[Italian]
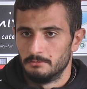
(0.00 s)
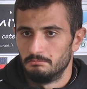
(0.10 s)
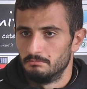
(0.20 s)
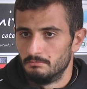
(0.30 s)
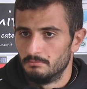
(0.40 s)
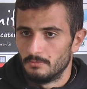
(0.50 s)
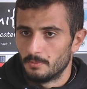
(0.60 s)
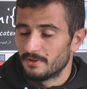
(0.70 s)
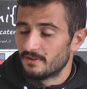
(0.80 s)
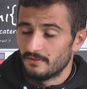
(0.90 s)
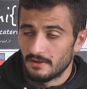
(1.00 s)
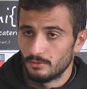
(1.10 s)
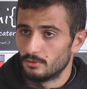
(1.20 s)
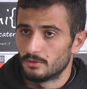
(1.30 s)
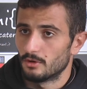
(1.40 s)
Mm, non penso di aver
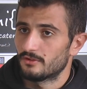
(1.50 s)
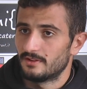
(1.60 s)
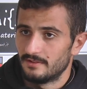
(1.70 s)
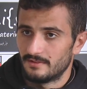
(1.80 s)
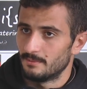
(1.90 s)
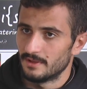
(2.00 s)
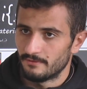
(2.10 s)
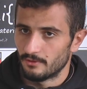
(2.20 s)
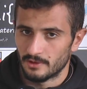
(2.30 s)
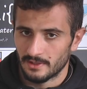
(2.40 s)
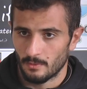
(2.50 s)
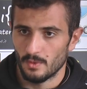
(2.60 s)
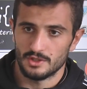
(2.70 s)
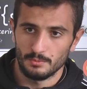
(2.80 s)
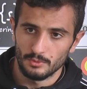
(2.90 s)
avuto grossissime difficoltà da
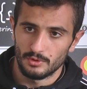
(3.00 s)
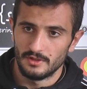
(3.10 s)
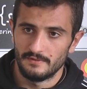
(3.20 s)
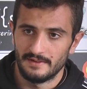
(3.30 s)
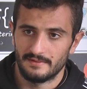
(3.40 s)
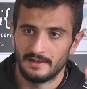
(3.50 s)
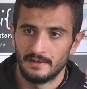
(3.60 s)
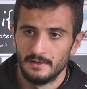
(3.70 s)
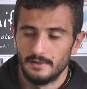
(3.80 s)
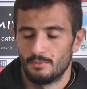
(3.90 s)
questo punto di vista.